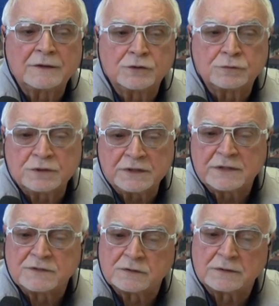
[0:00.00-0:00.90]
di
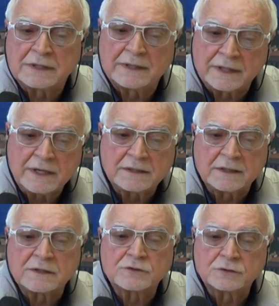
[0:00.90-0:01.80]
utilizzo della
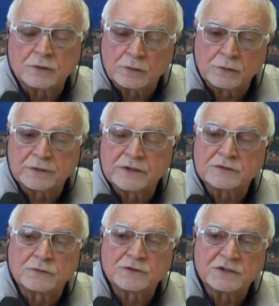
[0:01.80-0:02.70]
rete solo ed
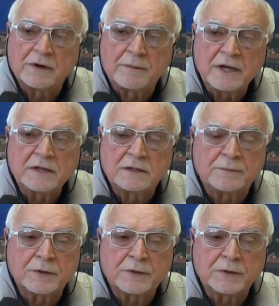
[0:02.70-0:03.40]
esclusivamente